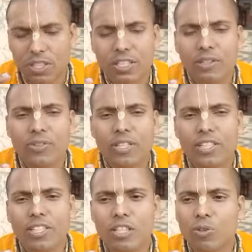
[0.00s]

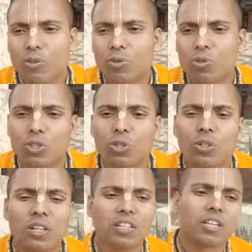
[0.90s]
सिग्निफिकेशन है वो उसको
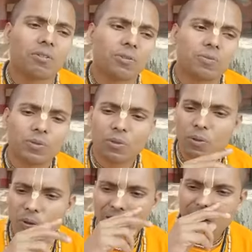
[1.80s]
जीरो कर देगा वो
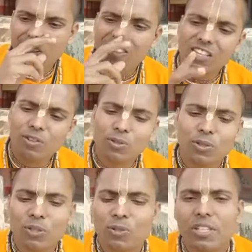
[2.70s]
क्यों क्योंकि वो
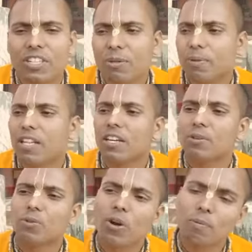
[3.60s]
छोटे छोटे चीज़ पे ध्यान
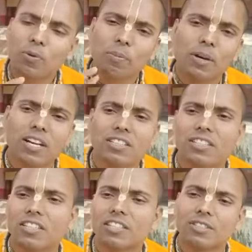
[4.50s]
नहीं वो आपको बड़ा
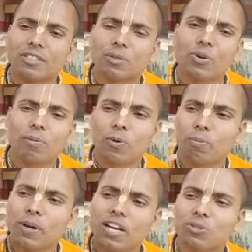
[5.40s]
चीज़ देना चाहते हैं वो
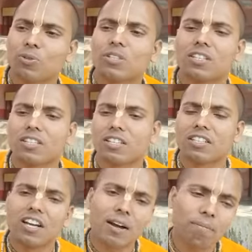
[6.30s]
आपको बड़ा सोचना
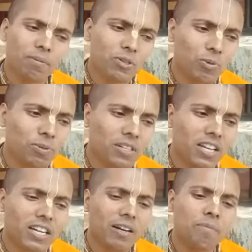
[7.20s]
चाहते हैं जहाँ पे भी जुपिटर
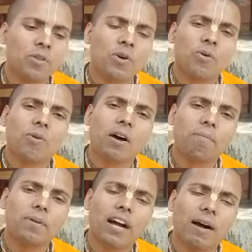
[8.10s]
रहेगा वहाँ
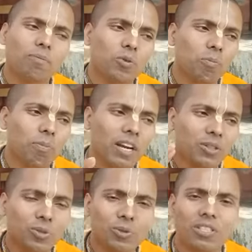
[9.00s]
पे आपको
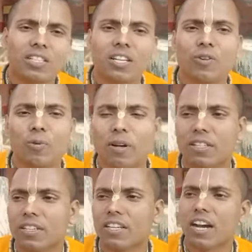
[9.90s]
बड़ा सोचने के लिए वो
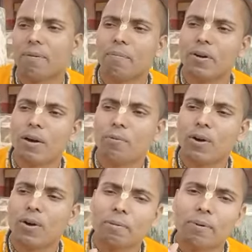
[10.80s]
बात करेगा अब आप
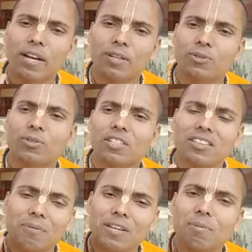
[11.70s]
वहाँ पे बड़ा सोचिए
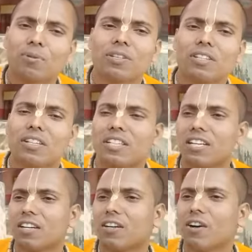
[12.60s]
तभी आपको रिजल्ट
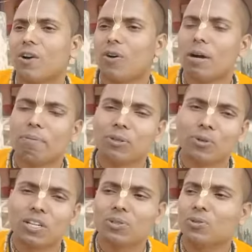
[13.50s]
आएगा वहाँ पे
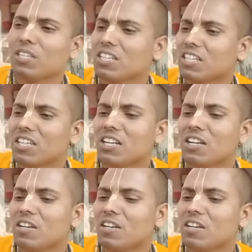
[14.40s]
छोटा सोचेंगे